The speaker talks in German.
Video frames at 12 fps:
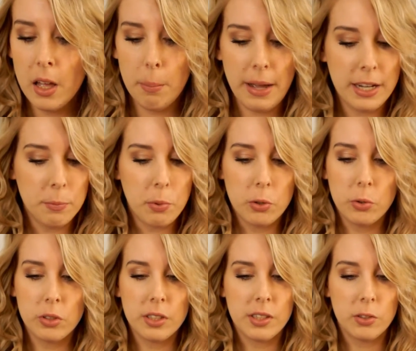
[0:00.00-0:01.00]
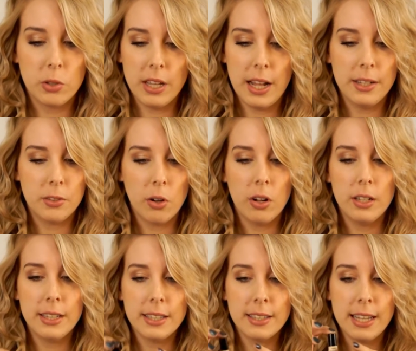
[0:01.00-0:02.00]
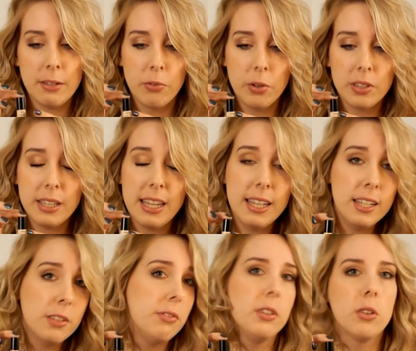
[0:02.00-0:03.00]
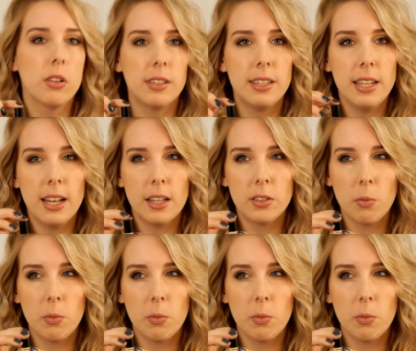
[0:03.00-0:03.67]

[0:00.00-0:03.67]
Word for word: Beide Produkte sind total toll. Das wirkt ähnlich wie ein Concealer.